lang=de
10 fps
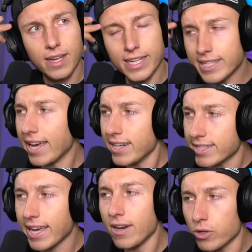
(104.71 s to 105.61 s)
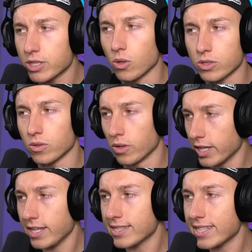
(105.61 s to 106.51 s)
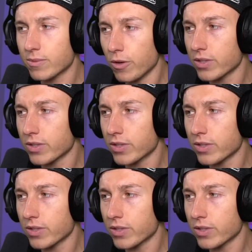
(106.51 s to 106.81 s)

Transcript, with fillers: Ich kenne ich kenn euch doch so, ne? Ihr seid 12,